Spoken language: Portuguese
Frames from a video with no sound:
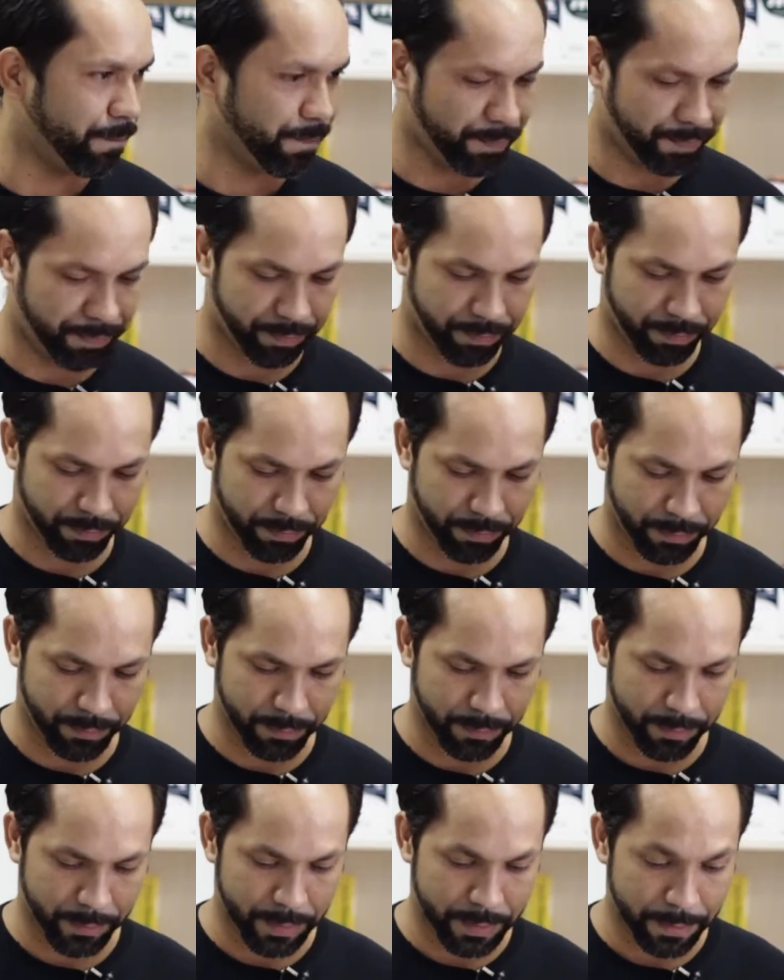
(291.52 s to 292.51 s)
E sobre a
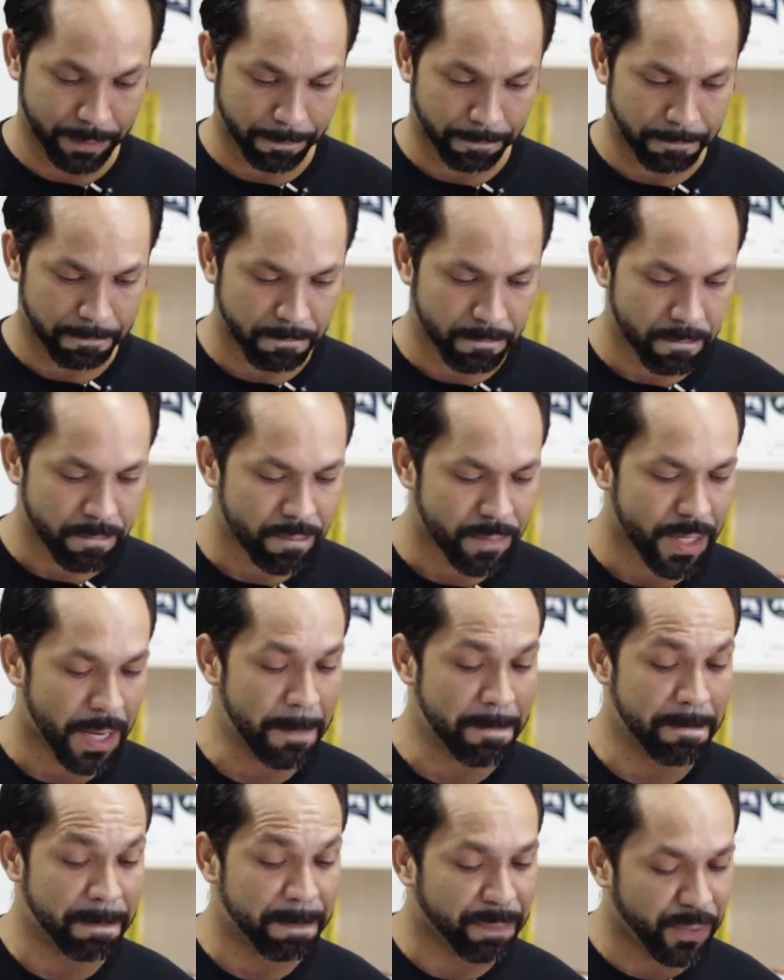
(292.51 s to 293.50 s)
saúde desse animal?
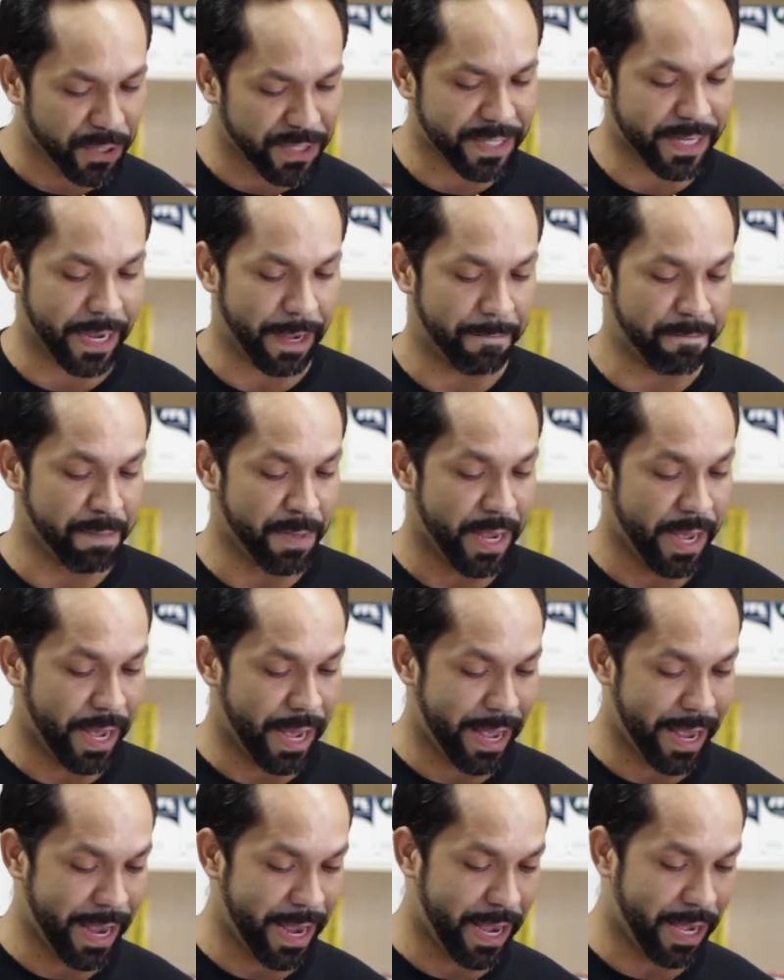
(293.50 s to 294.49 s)
Pois é,
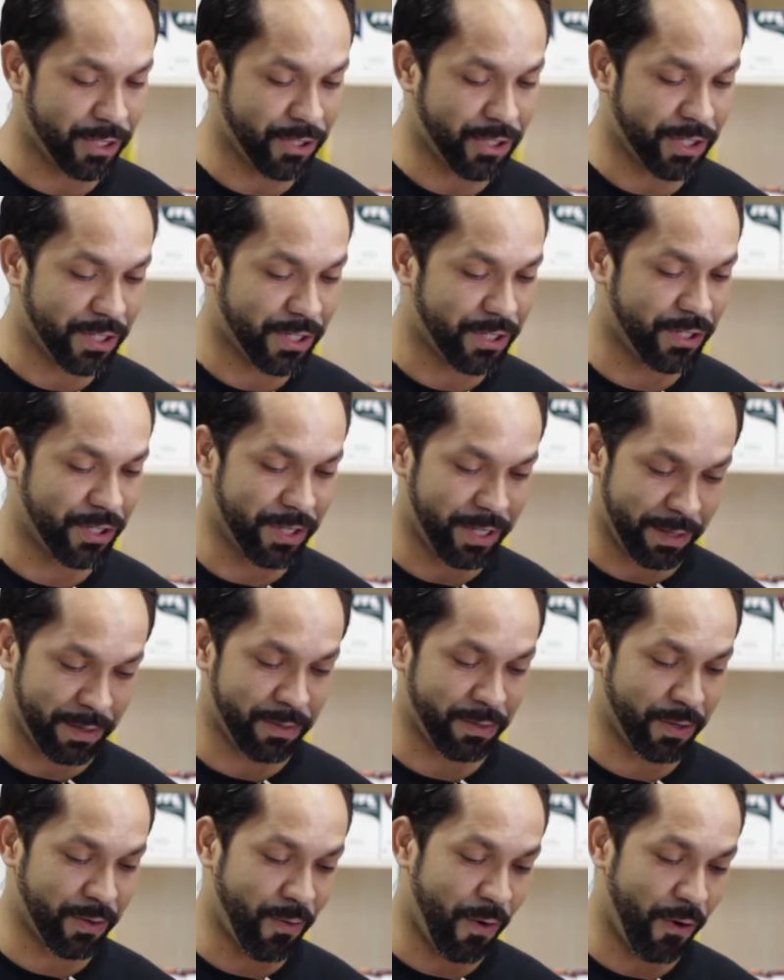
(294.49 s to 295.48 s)
é a gente,
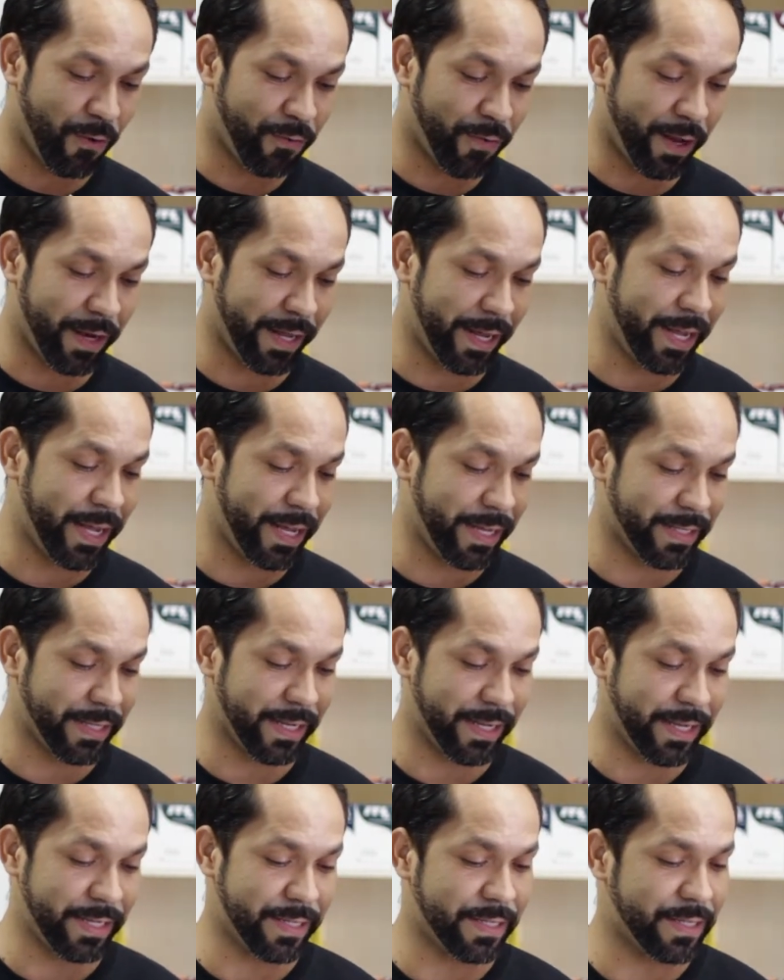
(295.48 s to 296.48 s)
igual eu falei,
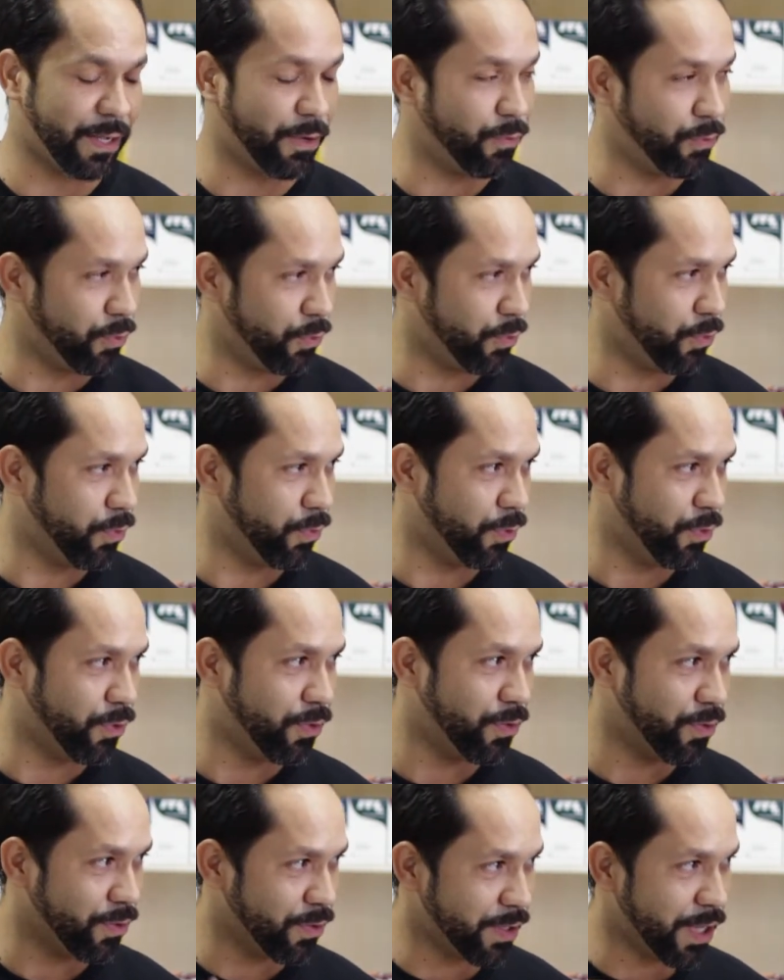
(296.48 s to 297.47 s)
essa questão do,
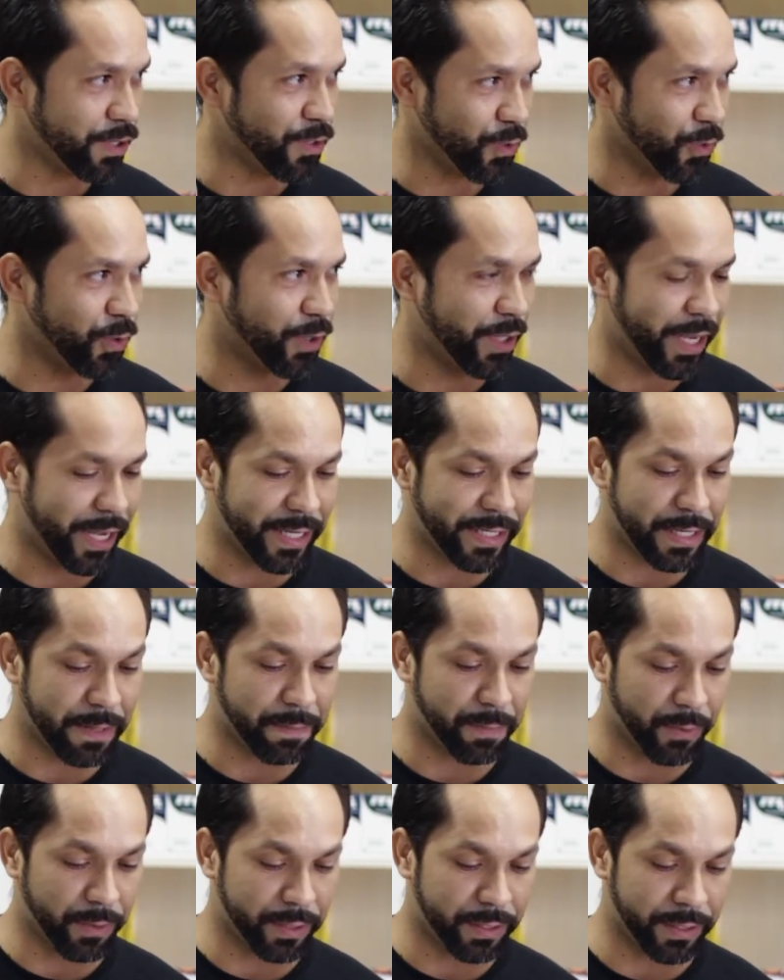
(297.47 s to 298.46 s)
da surdez é
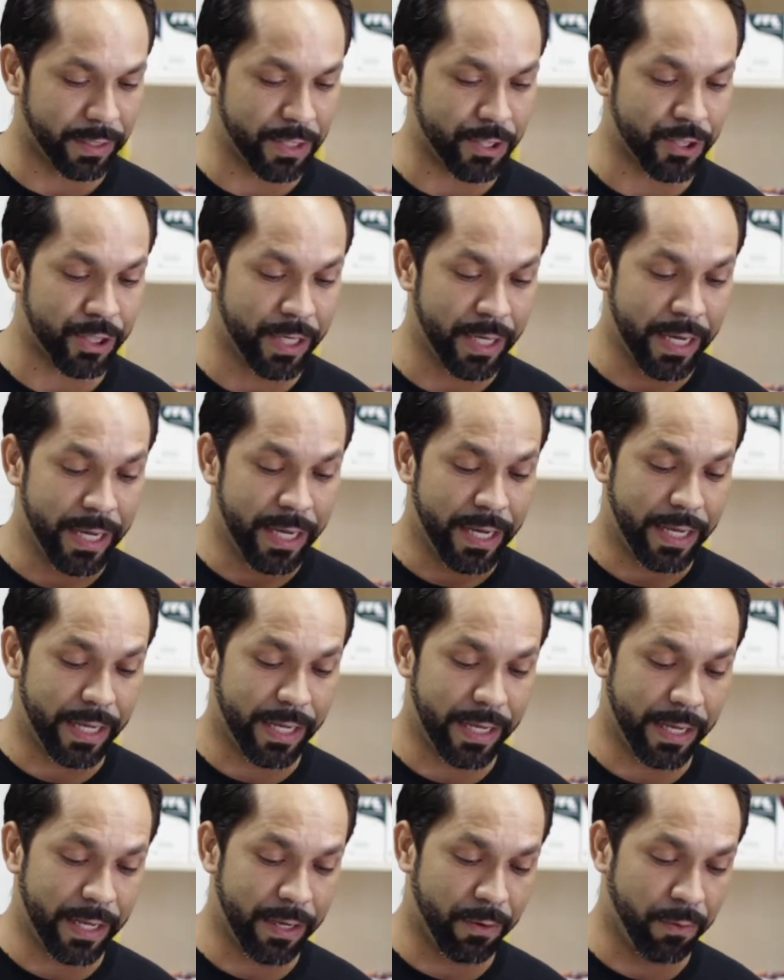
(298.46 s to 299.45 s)
importante.
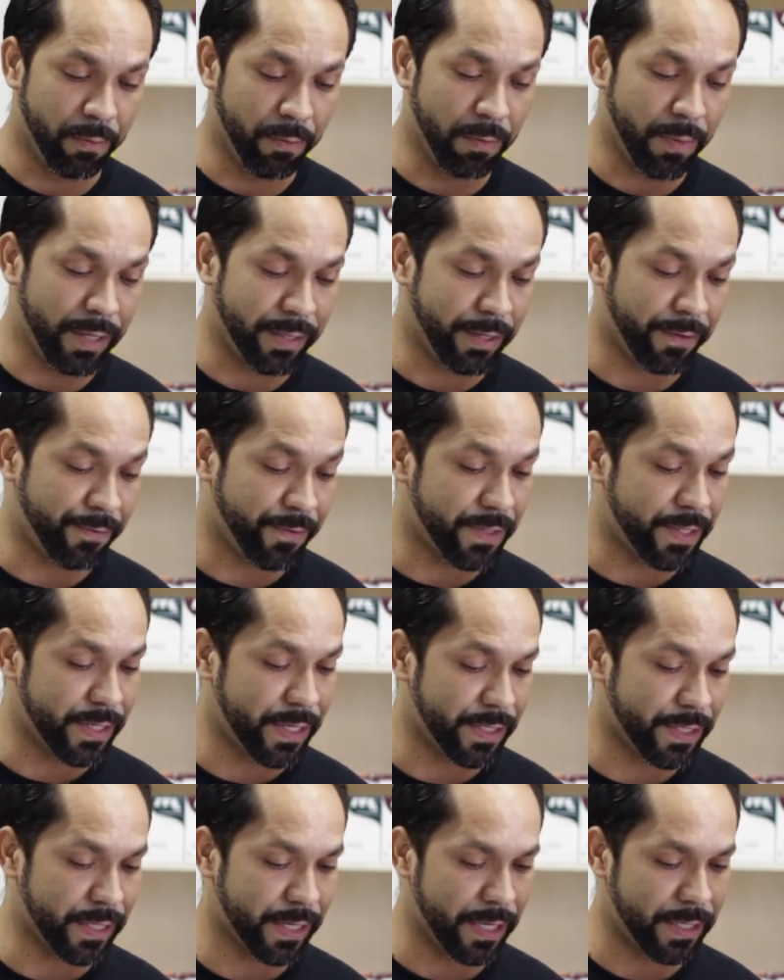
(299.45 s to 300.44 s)
E uma
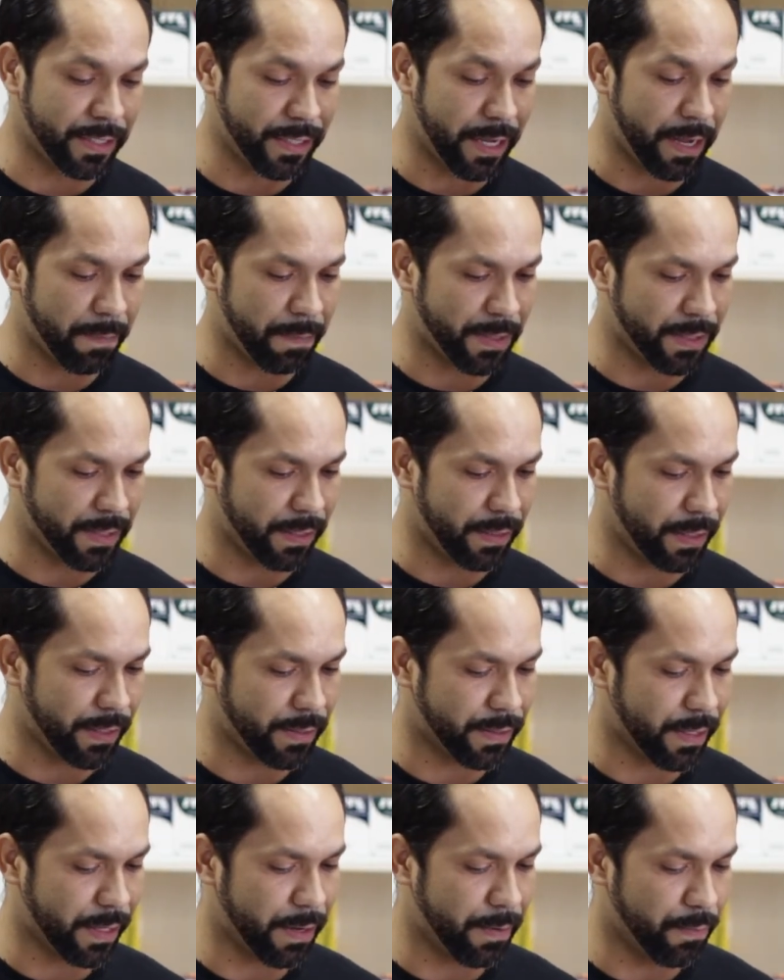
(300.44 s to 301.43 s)
deficiência que eles têm, apesar de eles
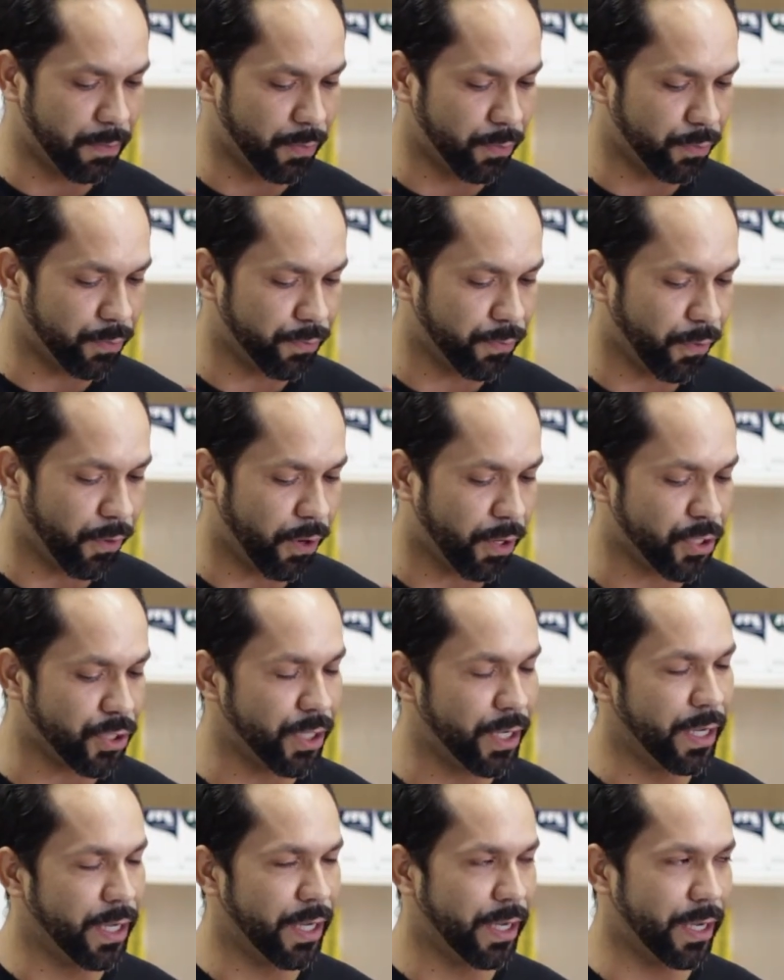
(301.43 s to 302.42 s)
serem muito fortes,
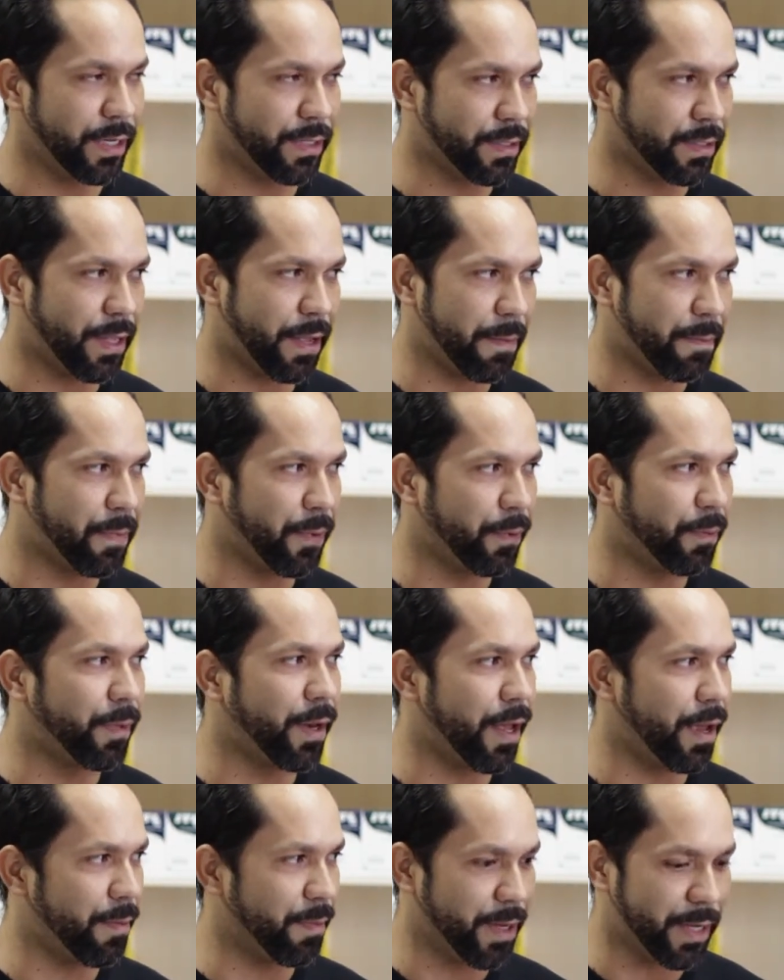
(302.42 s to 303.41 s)
eles têm
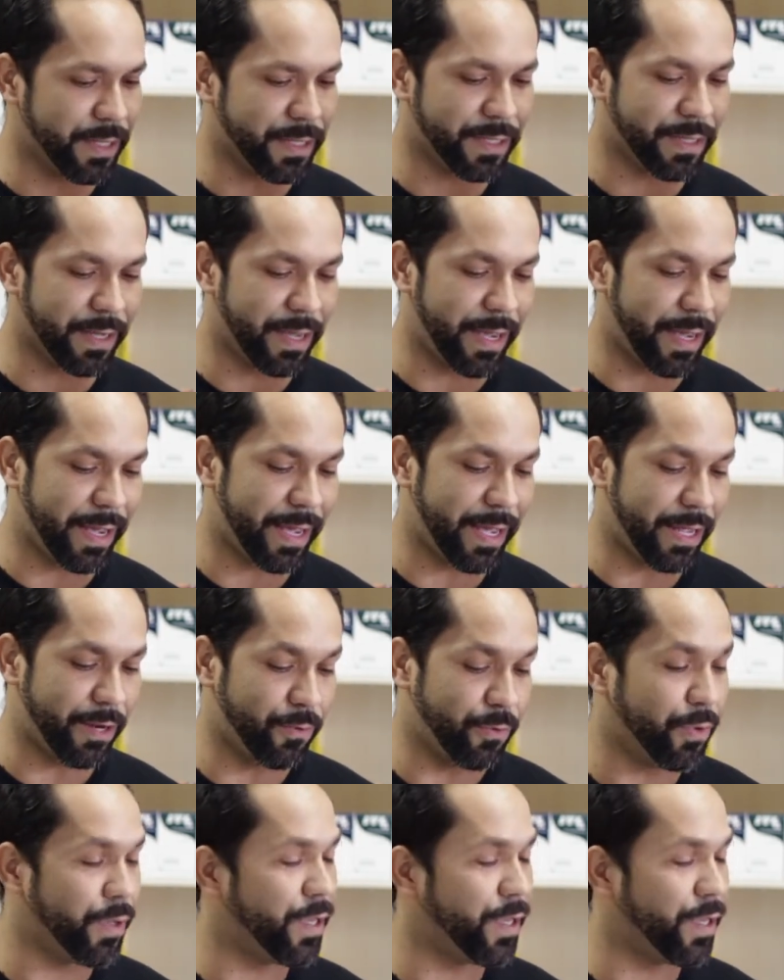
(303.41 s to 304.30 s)
problemas é, no